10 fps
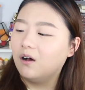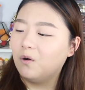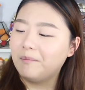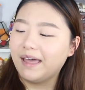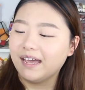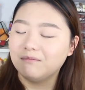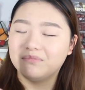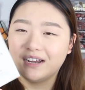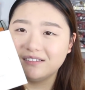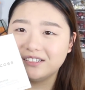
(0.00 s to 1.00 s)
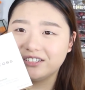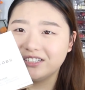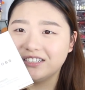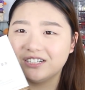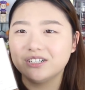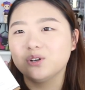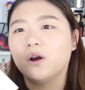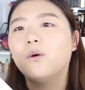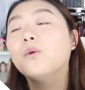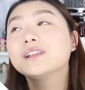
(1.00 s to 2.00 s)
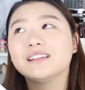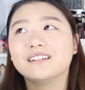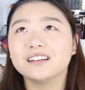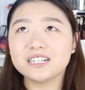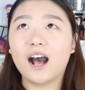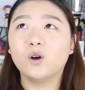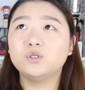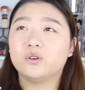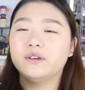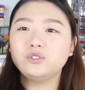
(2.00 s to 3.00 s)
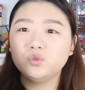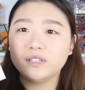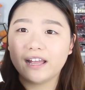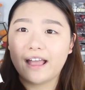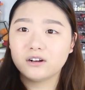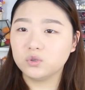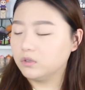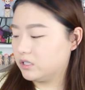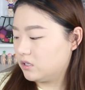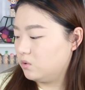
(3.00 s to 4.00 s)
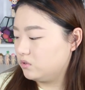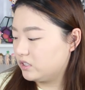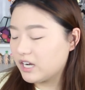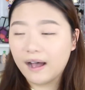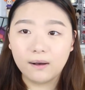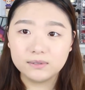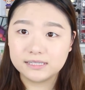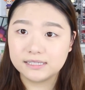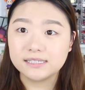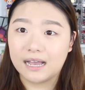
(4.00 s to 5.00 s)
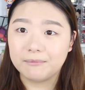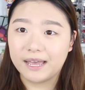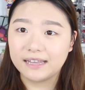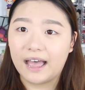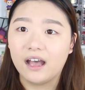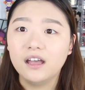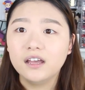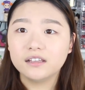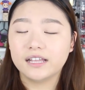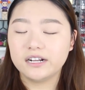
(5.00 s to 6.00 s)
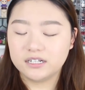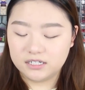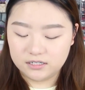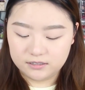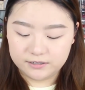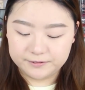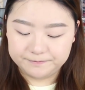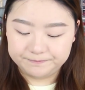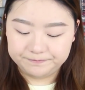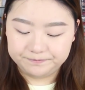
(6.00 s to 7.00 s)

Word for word: Omega Bronzer 真的是我等了超久，因为去年它出的时候我就超级想买它，但是呢，